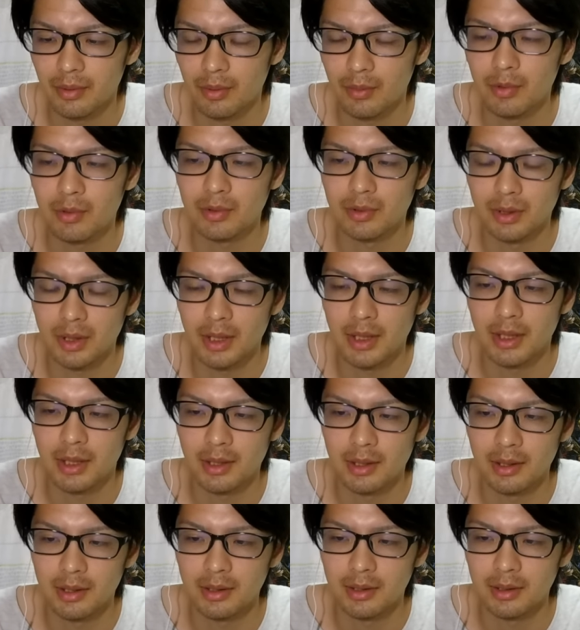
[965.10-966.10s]
思うん
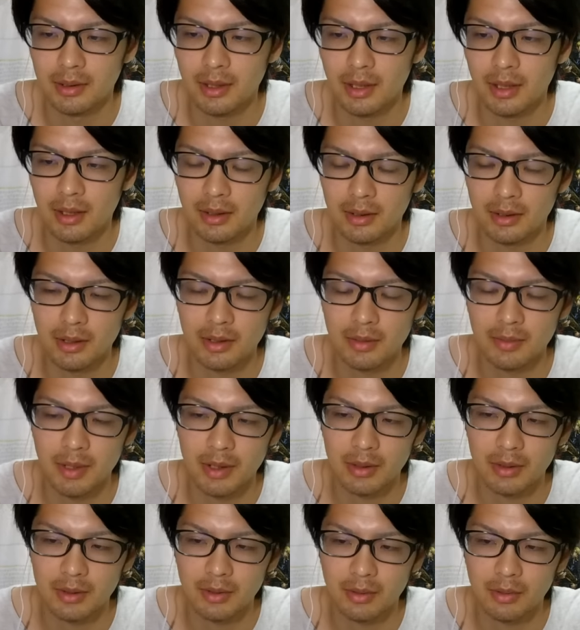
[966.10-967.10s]
で、だから例え
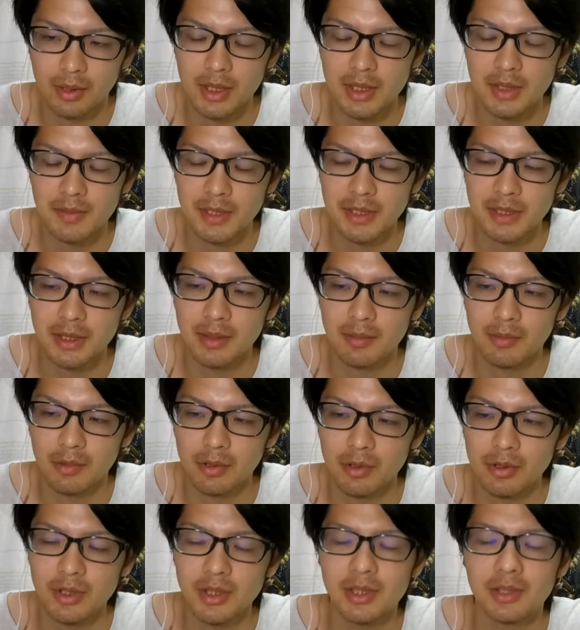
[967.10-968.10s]
ば同じフェスでも
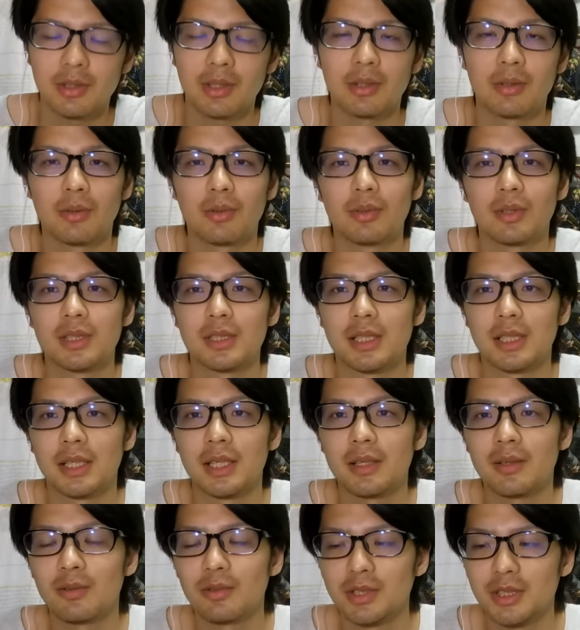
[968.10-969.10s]
ルッチとかの本ってさ
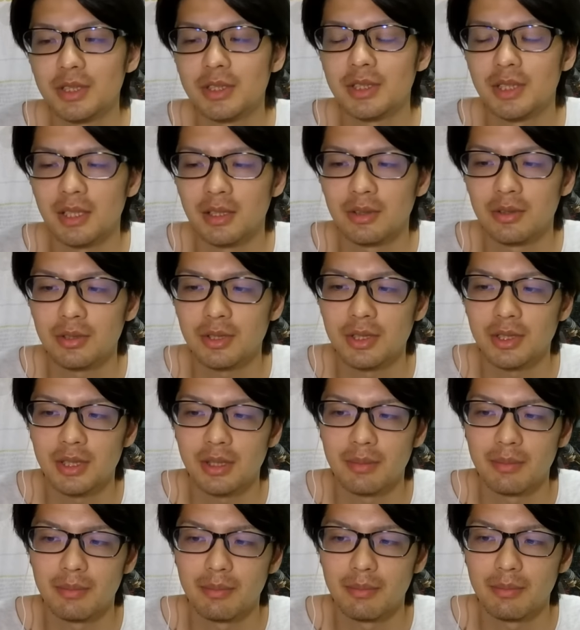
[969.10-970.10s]
結構落ちるじゃんルッチっ
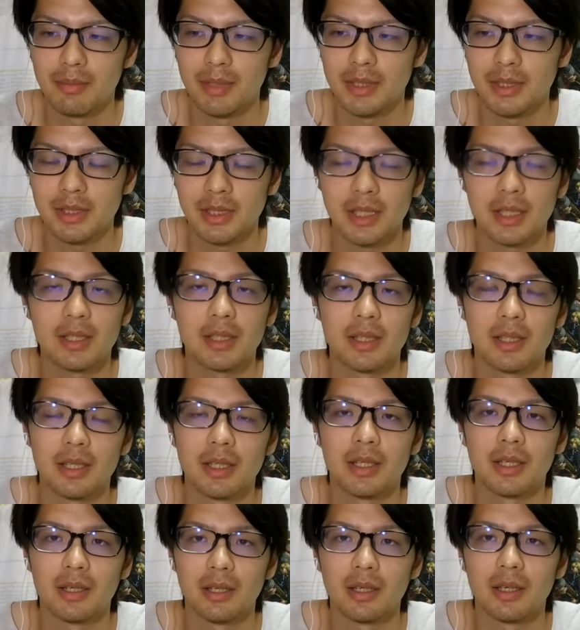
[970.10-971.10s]
てめっちゃ下げなきゃい
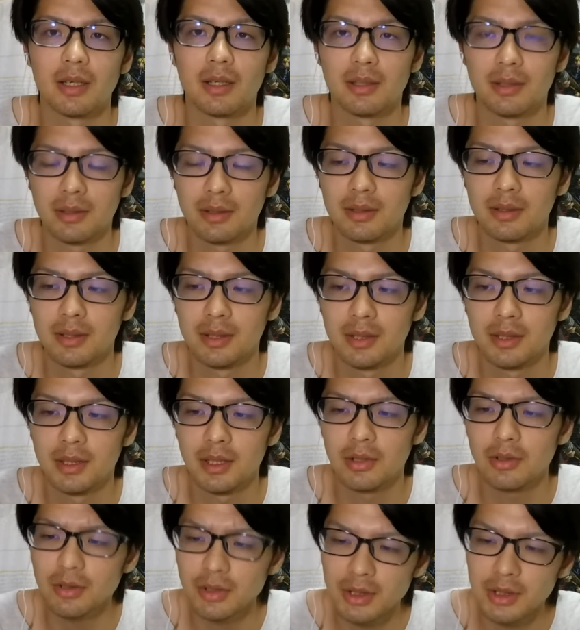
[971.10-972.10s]
けないからか
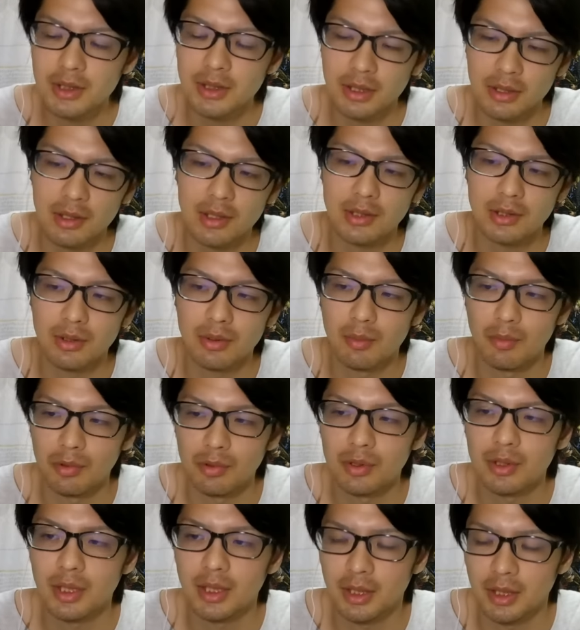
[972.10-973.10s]
らルッチに使うのはすごい
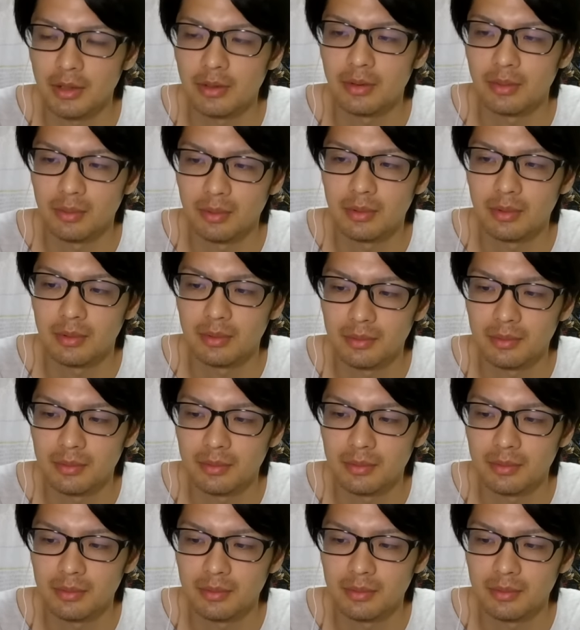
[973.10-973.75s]
もったいないと思う